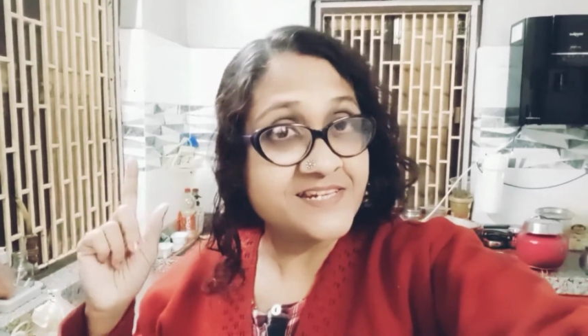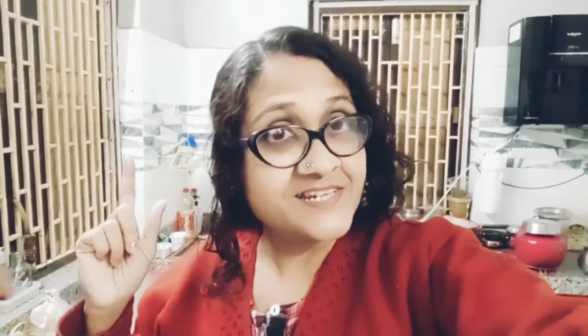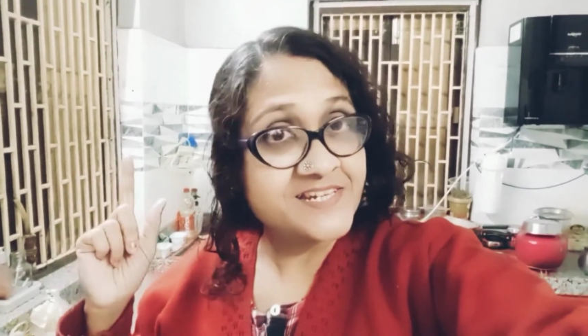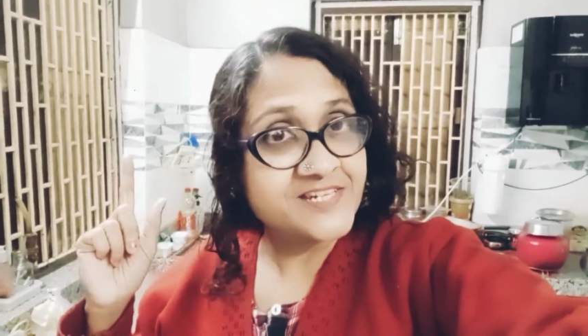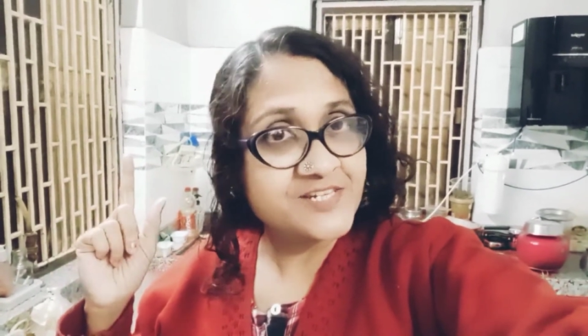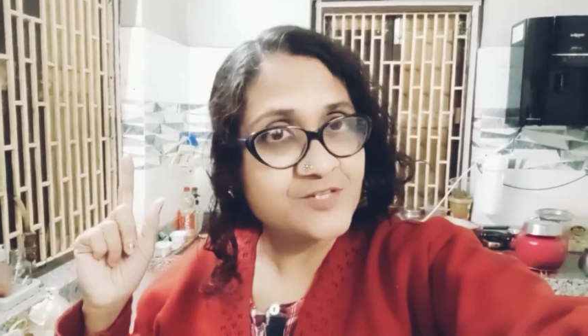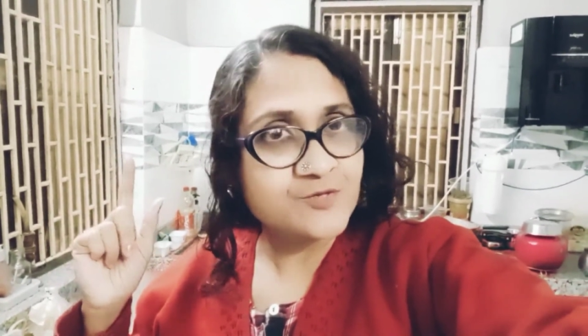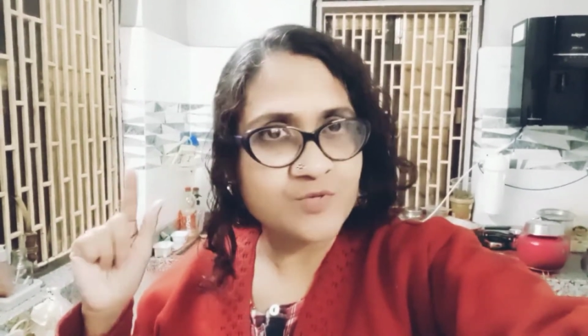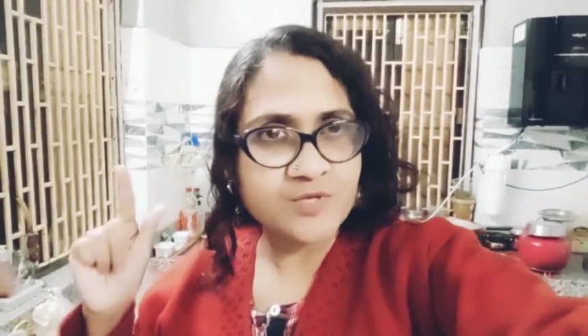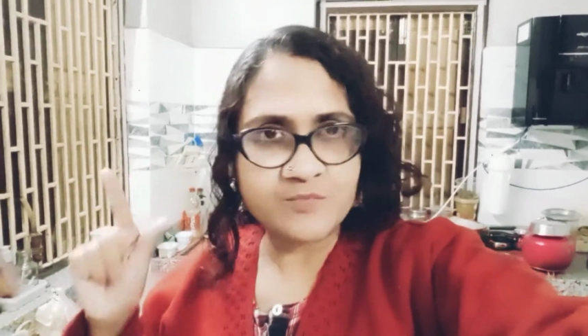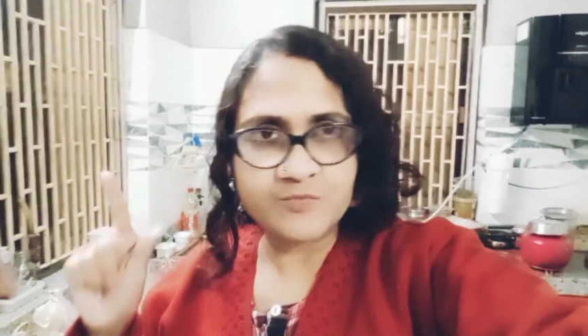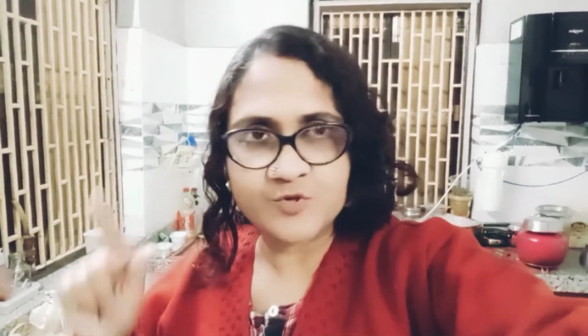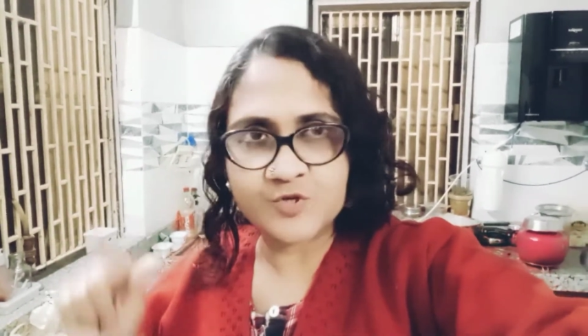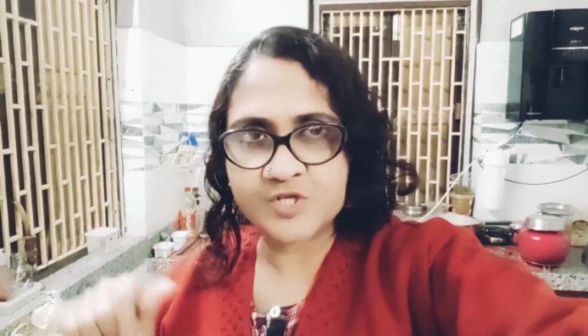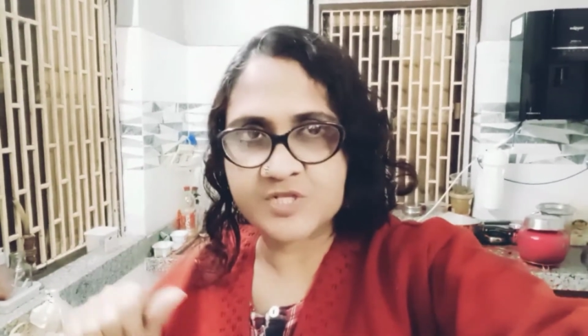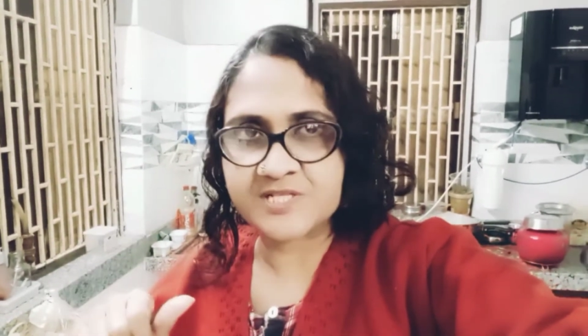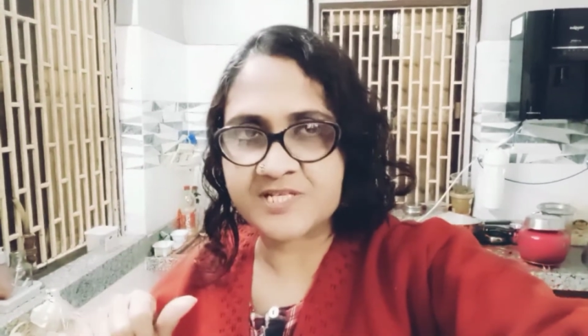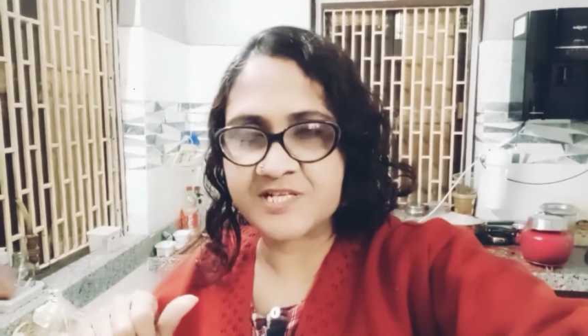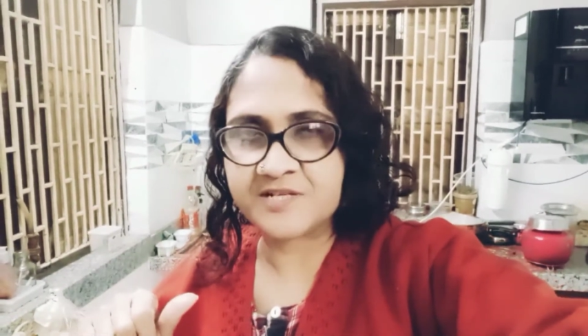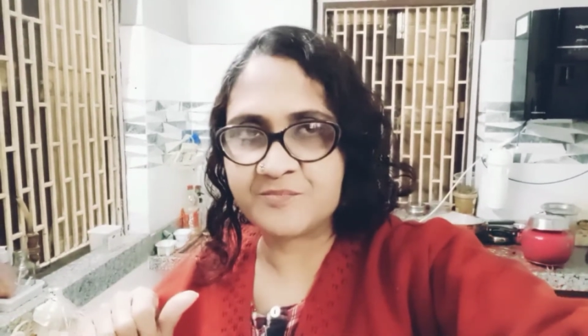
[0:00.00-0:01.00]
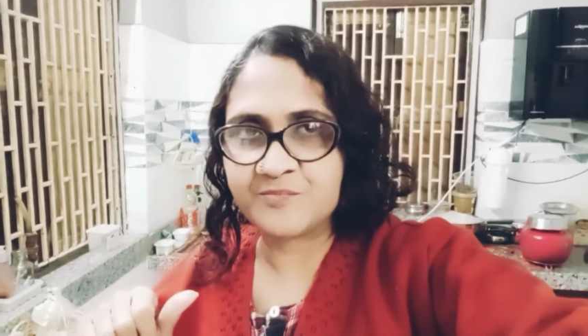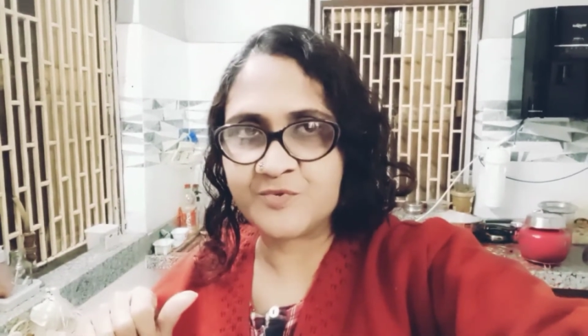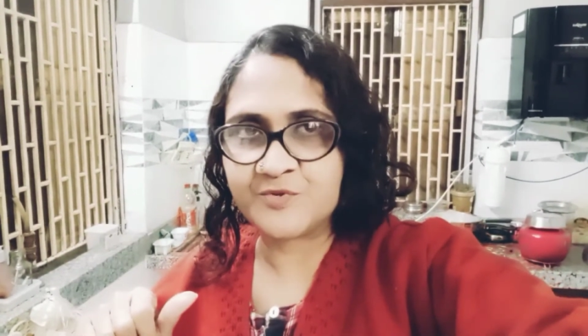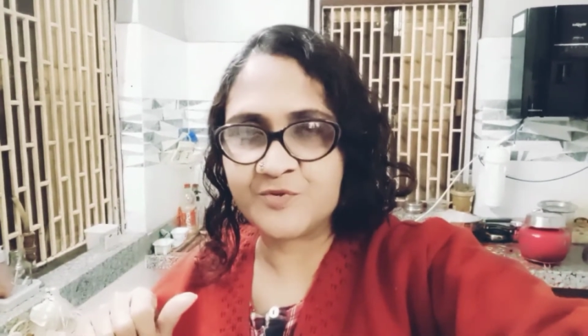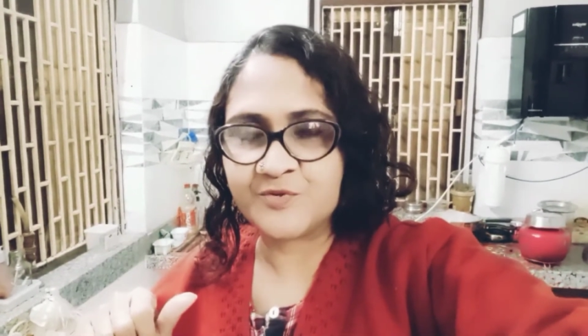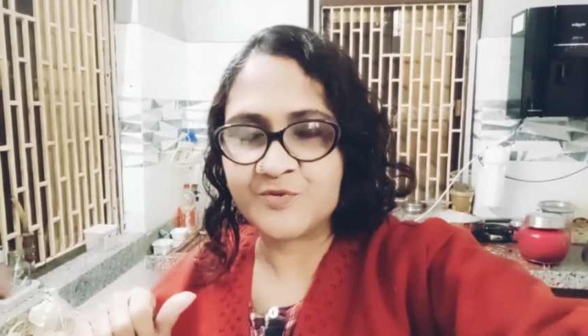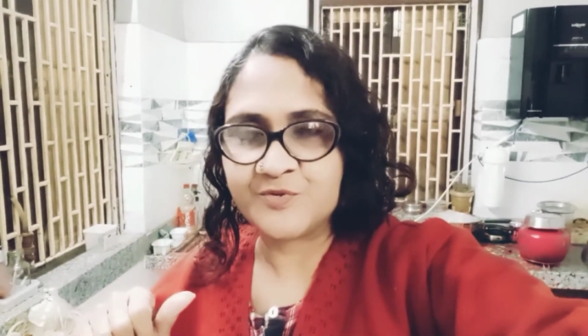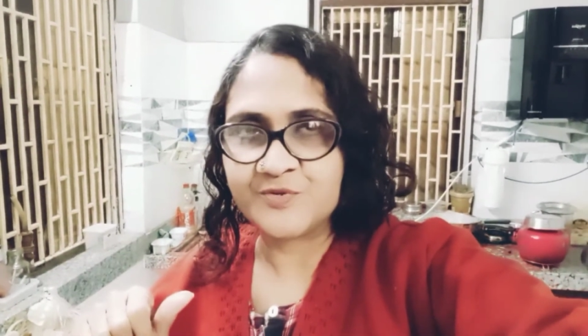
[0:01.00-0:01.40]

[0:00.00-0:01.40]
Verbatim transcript: রেডি হয়ে বসে থাকব